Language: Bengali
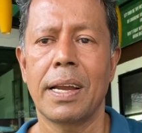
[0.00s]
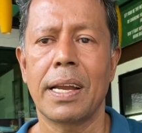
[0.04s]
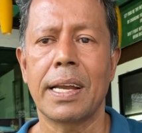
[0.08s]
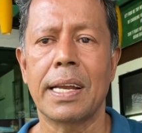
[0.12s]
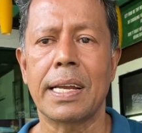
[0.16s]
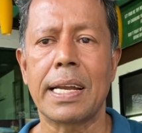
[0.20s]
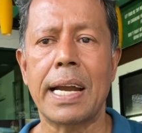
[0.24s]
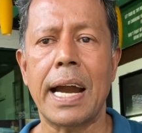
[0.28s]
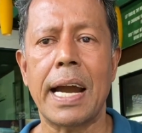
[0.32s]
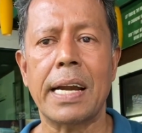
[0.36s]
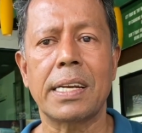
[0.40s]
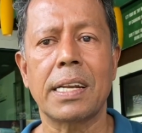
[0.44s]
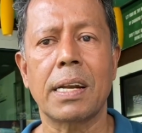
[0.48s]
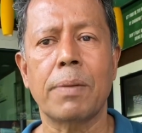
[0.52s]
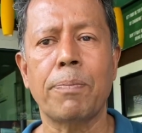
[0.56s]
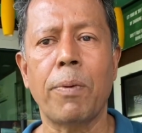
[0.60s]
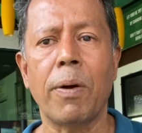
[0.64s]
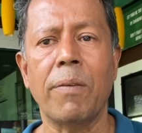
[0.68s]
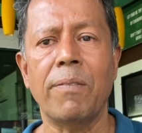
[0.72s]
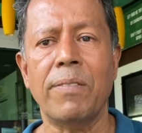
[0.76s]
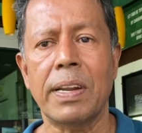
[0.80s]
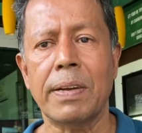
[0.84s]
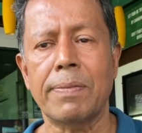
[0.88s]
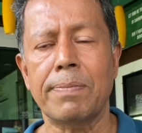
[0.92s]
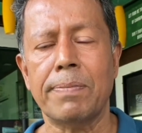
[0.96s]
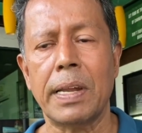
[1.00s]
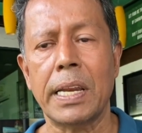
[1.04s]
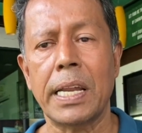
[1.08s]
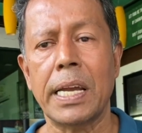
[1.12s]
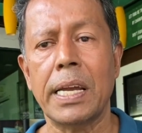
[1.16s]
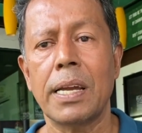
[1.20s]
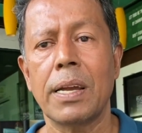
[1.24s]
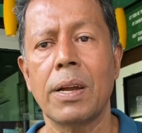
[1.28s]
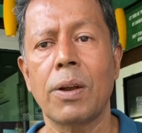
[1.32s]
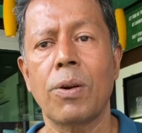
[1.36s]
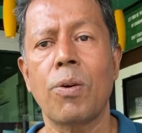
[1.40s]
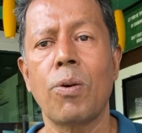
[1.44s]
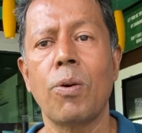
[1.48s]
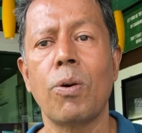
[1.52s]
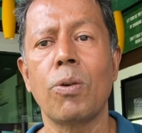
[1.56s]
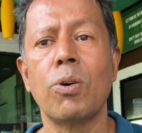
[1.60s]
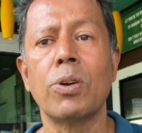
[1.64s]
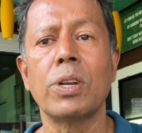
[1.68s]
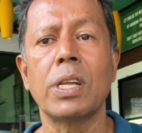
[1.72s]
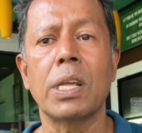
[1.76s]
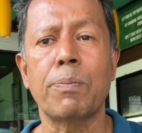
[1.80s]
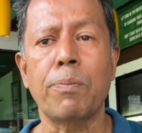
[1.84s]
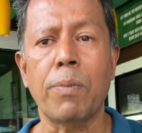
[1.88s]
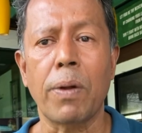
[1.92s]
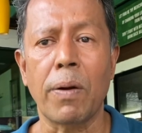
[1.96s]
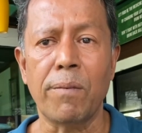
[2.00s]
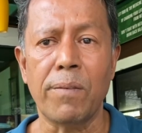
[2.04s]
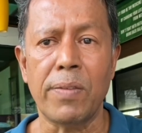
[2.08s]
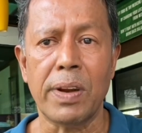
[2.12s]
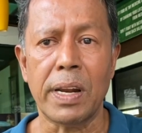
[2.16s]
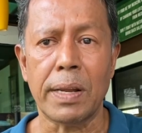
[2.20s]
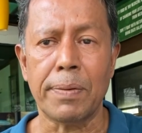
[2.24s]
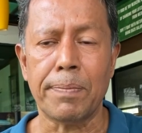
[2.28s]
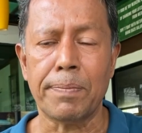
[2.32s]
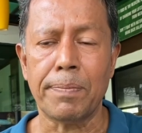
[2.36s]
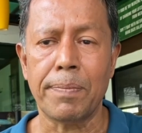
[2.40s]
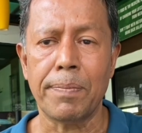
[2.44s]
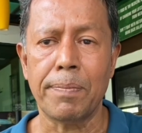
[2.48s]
গাটের প্রবলেম মানে কলনের প্রবলেম